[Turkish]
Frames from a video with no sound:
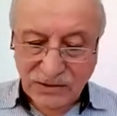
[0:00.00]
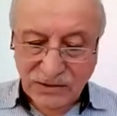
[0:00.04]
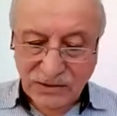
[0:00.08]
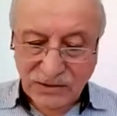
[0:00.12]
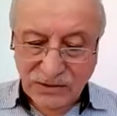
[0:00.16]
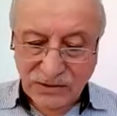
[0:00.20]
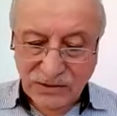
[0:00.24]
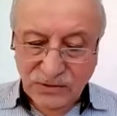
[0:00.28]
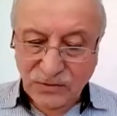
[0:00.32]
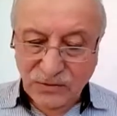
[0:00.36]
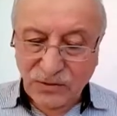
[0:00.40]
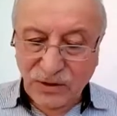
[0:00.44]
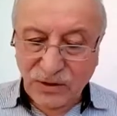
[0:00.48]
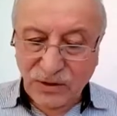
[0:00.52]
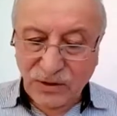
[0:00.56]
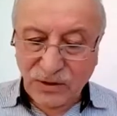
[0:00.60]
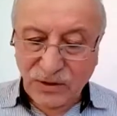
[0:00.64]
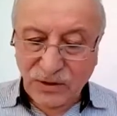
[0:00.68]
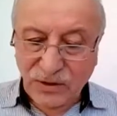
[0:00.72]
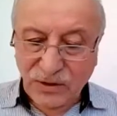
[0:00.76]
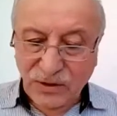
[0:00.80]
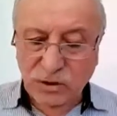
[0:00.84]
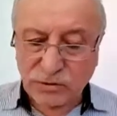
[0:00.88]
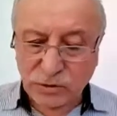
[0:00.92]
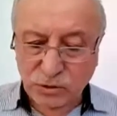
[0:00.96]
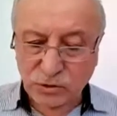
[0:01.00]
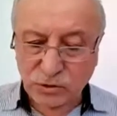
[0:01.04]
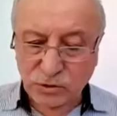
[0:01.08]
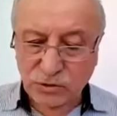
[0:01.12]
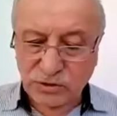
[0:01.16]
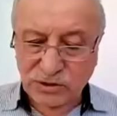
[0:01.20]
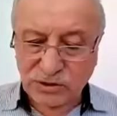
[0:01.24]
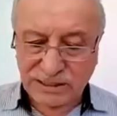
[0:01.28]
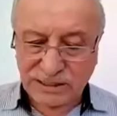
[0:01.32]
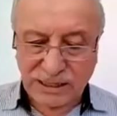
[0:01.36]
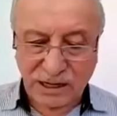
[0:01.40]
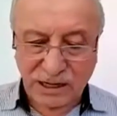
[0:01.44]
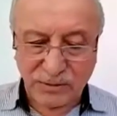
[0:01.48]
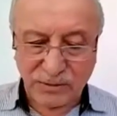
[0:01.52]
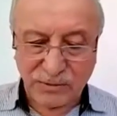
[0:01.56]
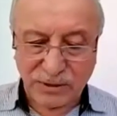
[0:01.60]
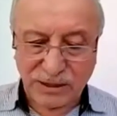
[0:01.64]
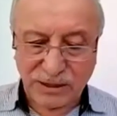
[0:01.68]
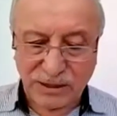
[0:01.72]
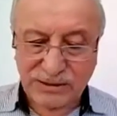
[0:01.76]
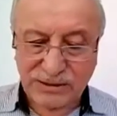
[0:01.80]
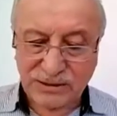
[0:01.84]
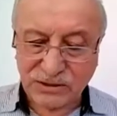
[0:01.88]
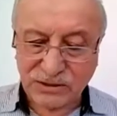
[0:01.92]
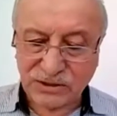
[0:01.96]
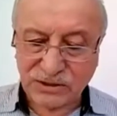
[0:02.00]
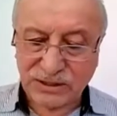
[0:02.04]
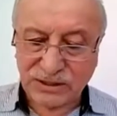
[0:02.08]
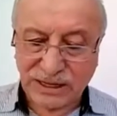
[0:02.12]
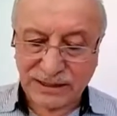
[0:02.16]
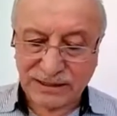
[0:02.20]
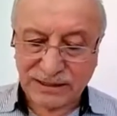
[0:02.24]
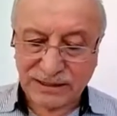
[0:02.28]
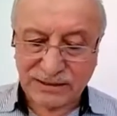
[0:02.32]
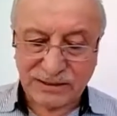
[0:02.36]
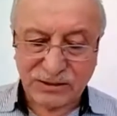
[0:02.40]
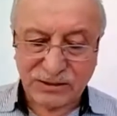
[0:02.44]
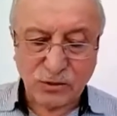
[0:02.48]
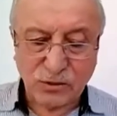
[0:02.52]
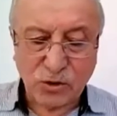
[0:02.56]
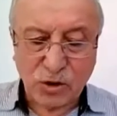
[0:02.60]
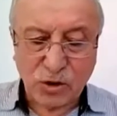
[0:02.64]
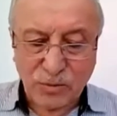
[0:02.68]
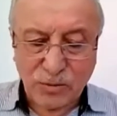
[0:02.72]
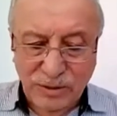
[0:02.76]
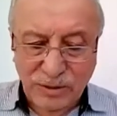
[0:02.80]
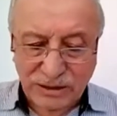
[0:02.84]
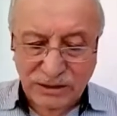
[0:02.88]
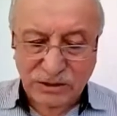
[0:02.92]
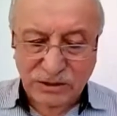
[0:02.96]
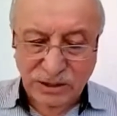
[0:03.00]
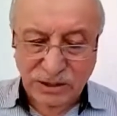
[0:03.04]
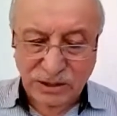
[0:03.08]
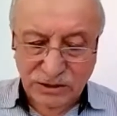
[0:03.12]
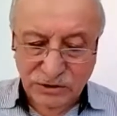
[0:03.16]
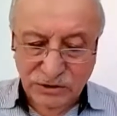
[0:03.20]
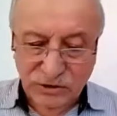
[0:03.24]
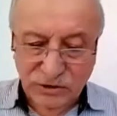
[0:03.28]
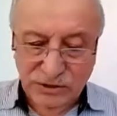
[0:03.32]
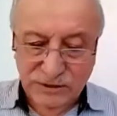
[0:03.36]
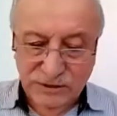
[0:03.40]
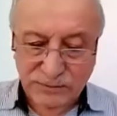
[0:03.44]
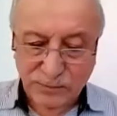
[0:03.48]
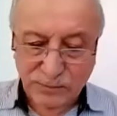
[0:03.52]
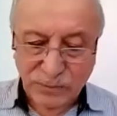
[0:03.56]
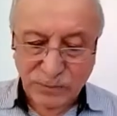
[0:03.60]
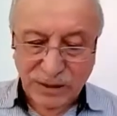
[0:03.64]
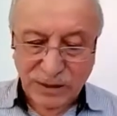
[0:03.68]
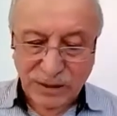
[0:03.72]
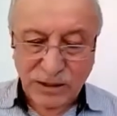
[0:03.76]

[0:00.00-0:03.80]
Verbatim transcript: vacibül vücudu Cenab-ı Hakk'ın zatını görmeye çalışır.